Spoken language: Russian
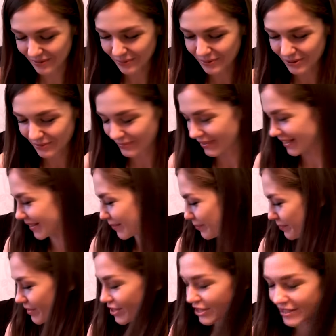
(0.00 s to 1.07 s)
В общем, да,
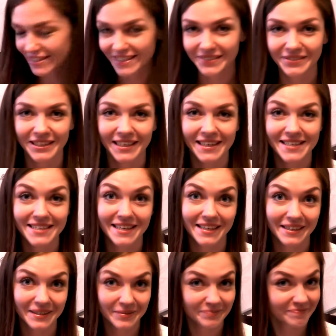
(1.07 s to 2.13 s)
счастливая
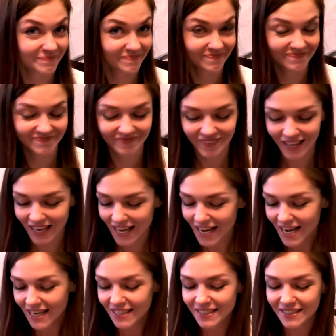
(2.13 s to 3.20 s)
хозяйка.
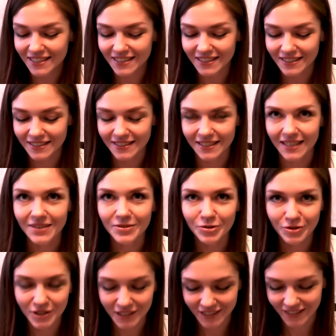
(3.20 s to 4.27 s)
А,
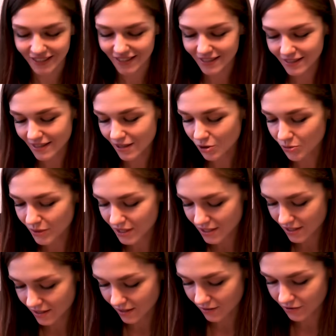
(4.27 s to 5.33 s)
салфетки. Итак, у меня
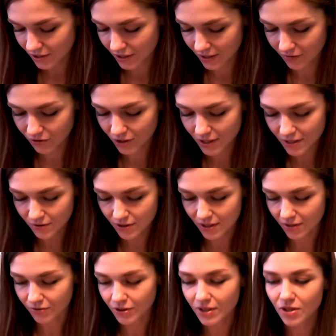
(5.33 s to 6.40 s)
здесь салфетки, вот эти вот
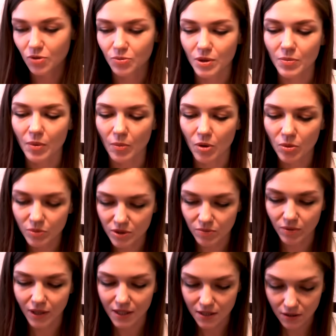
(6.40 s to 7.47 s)
салфетки у меня, по-моему, из
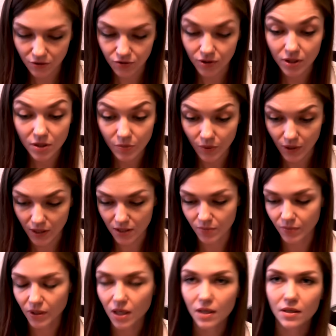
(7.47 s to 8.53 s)
магазина Fix
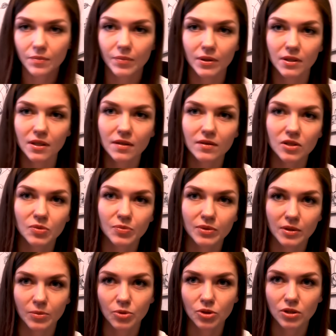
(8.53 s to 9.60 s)
Price. Мне они понравились,
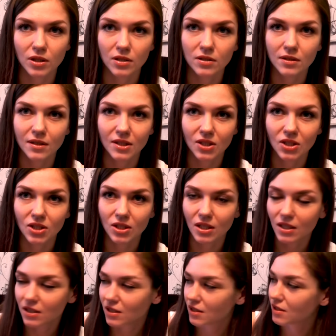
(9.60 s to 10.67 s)
потому что они такие
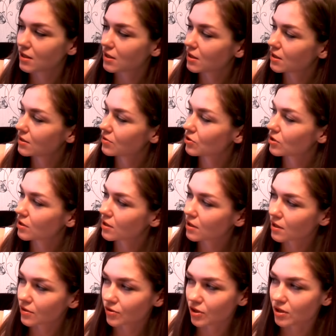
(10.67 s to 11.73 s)
яркие. Здесь вот
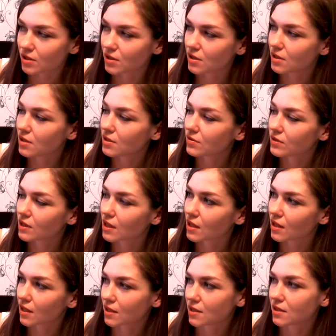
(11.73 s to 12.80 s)
тыковки, здесь
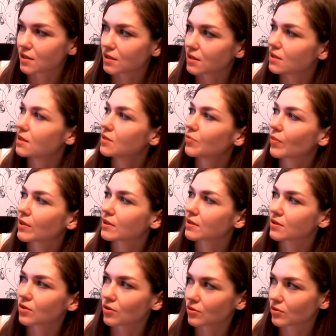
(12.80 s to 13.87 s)
виноградик, здесь
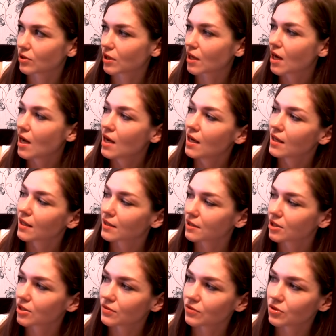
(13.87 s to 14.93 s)
подсолнухи.
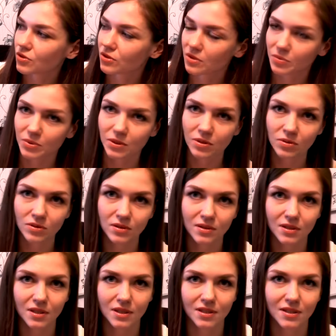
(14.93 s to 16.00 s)
Конечно, все это абсолютно
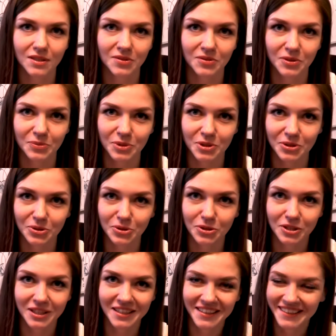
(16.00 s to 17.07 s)
из разных времен
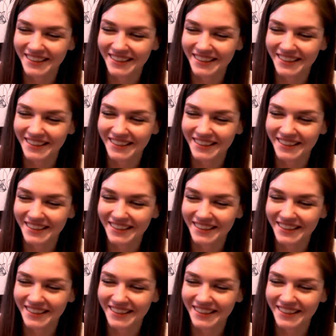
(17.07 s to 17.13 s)
года